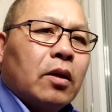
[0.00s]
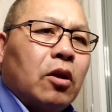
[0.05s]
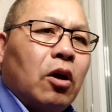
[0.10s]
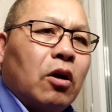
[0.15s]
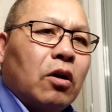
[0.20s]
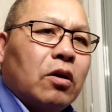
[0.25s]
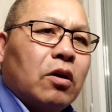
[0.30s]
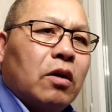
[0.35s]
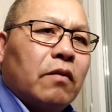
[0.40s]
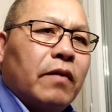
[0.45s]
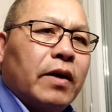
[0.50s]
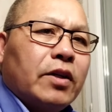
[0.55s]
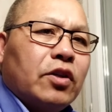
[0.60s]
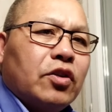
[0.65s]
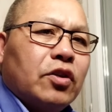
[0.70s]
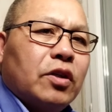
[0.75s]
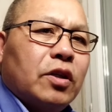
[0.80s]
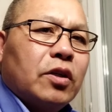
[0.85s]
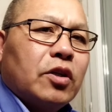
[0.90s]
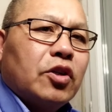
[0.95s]
thọ cả ba
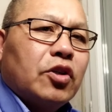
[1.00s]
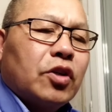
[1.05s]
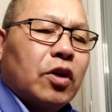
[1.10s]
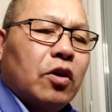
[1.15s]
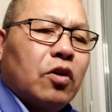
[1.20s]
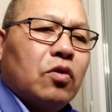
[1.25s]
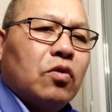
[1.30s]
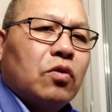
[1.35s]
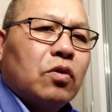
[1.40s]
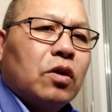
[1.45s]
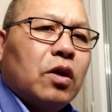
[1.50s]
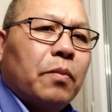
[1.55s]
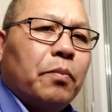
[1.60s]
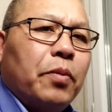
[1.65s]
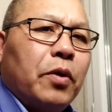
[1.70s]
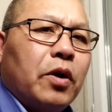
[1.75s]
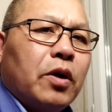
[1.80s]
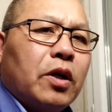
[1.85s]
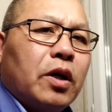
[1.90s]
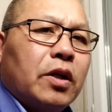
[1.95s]
chữ ye sâu có
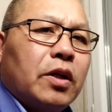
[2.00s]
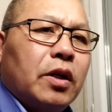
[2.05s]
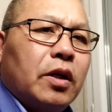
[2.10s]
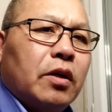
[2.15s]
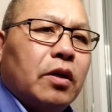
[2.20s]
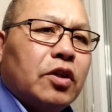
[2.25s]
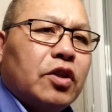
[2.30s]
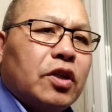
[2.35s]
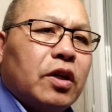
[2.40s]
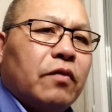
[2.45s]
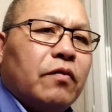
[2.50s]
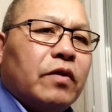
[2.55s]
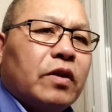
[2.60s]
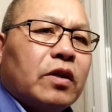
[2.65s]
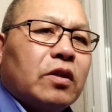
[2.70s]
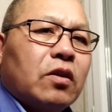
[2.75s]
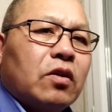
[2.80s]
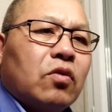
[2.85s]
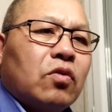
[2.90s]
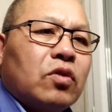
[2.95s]
bao cái ye lấy sao vì
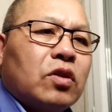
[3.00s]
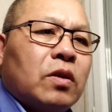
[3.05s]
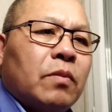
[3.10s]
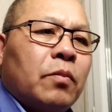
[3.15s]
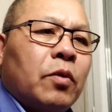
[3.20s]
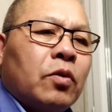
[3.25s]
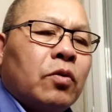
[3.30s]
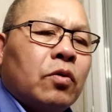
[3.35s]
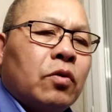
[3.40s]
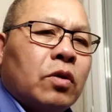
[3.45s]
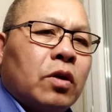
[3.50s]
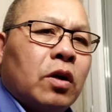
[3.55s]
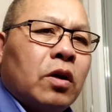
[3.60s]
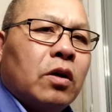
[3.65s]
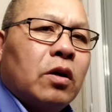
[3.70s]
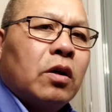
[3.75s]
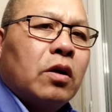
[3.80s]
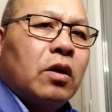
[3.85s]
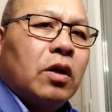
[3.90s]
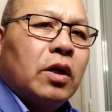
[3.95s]
sao con sao mong đồ có
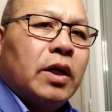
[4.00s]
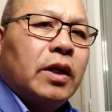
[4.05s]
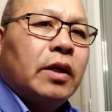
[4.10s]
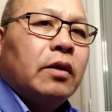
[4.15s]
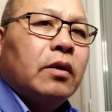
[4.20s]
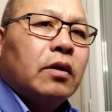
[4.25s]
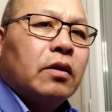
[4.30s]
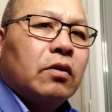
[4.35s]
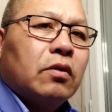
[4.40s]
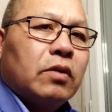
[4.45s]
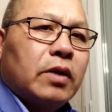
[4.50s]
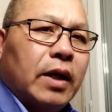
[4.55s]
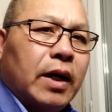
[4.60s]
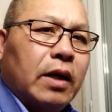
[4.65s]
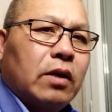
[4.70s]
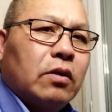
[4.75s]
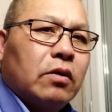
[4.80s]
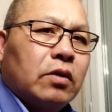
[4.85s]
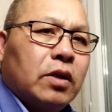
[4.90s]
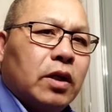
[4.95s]
cả có đi có tàu
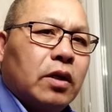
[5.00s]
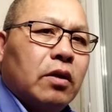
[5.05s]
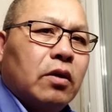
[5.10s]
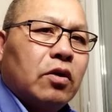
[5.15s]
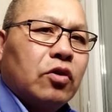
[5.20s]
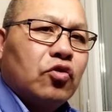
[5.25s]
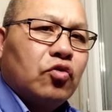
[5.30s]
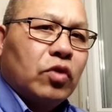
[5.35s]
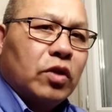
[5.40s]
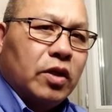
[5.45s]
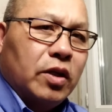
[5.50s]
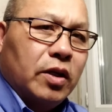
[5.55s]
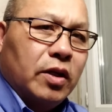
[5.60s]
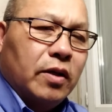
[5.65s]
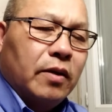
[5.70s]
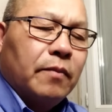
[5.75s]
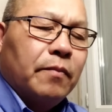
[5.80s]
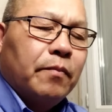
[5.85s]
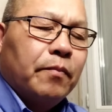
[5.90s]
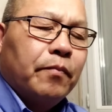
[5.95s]
trà lò tới chỉ là chuột tê
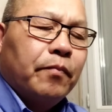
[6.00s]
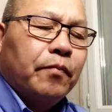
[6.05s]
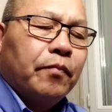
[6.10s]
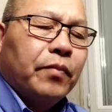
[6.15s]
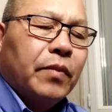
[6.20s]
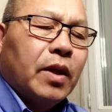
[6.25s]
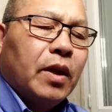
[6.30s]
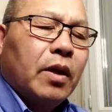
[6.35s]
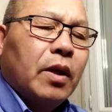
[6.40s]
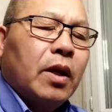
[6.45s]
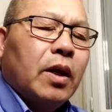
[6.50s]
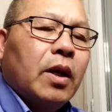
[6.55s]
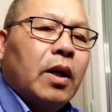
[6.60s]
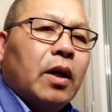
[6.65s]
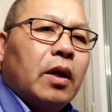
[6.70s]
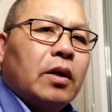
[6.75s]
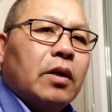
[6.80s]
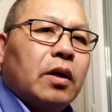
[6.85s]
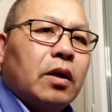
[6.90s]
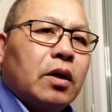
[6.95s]

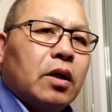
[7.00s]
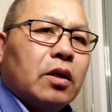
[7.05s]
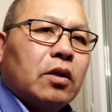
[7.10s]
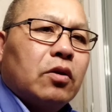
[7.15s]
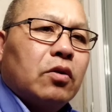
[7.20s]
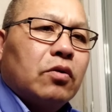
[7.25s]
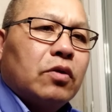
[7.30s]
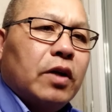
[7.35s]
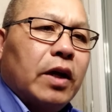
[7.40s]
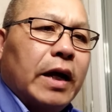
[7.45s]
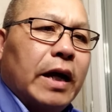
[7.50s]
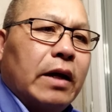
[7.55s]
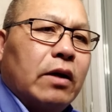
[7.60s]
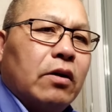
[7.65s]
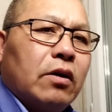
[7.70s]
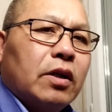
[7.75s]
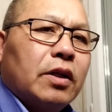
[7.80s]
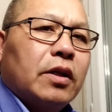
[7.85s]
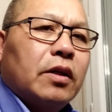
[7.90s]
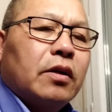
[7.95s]
giờ có tàu trà
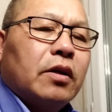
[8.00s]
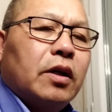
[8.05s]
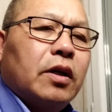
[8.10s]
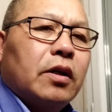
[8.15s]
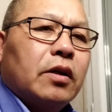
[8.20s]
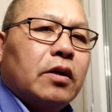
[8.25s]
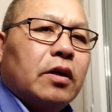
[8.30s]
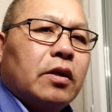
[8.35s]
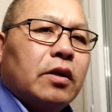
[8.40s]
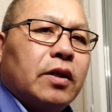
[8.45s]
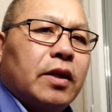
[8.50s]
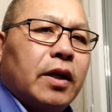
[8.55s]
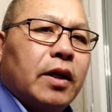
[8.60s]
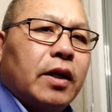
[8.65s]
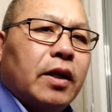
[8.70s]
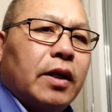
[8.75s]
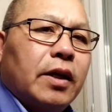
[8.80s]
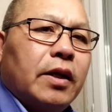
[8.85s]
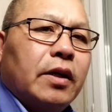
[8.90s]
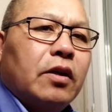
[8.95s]
lò thì cái giờ cởi tê
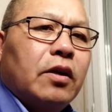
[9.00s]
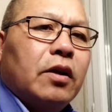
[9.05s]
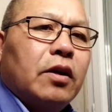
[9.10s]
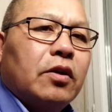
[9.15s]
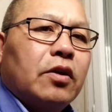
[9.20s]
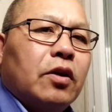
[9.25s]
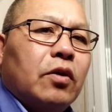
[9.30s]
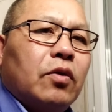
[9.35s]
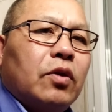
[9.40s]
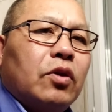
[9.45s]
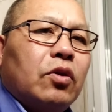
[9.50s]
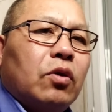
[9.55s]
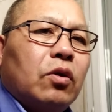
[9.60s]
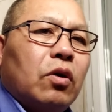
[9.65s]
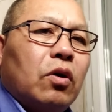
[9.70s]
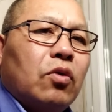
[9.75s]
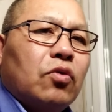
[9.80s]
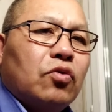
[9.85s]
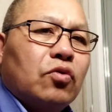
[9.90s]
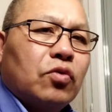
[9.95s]
khí cái giờ cho ít thuốc
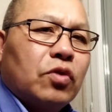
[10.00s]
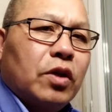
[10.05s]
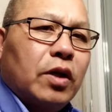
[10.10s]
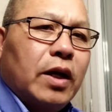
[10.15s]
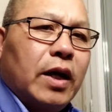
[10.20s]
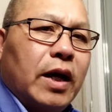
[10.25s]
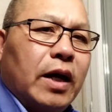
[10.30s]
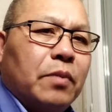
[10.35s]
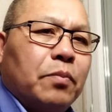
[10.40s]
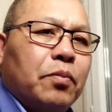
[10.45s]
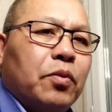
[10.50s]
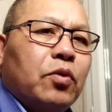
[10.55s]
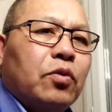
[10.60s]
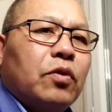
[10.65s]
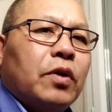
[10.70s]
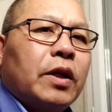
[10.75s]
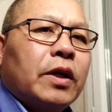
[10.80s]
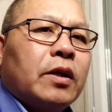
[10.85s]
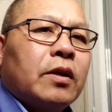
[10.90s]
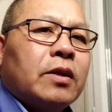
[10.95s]
khẩu rồi cho là hai bún
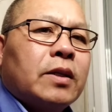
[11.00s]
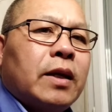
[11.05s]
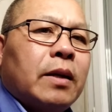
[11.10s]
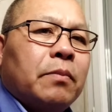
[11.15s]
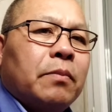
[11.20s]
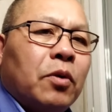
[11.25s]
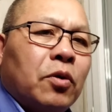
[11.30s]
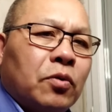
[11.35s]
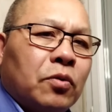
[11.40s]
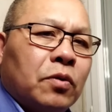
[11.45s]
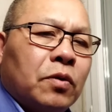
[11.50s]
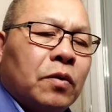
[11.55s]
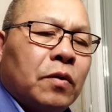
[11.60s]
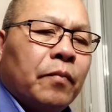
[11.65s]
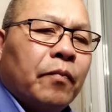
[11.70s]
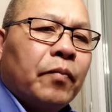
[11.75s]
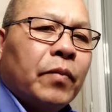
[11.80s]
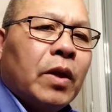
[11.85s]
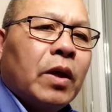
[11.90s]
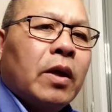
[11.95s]
rồi nên chẳng xài mông
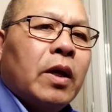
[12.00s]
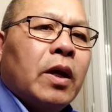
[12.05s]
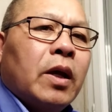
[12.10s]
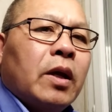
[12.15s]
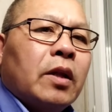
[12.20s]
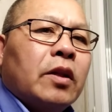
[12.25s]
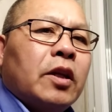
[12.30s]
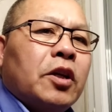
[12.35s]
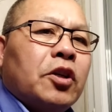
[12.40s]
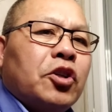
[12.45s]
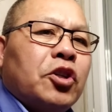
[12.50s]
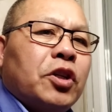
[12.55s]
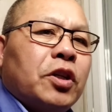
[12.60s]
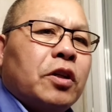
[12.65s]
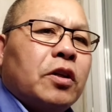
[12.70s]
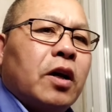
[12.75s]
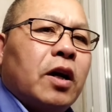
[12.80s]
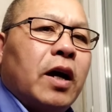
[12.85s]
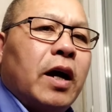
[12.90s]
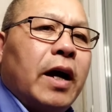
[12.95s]
thế thì
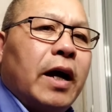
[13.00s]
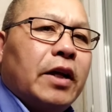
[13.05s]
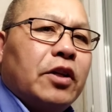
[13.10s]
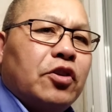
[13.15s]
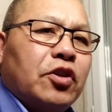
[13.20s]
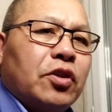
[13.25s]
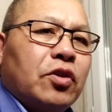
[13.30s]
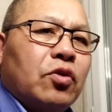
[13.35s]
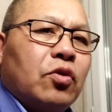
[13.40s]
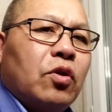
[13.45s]
có hai chỉ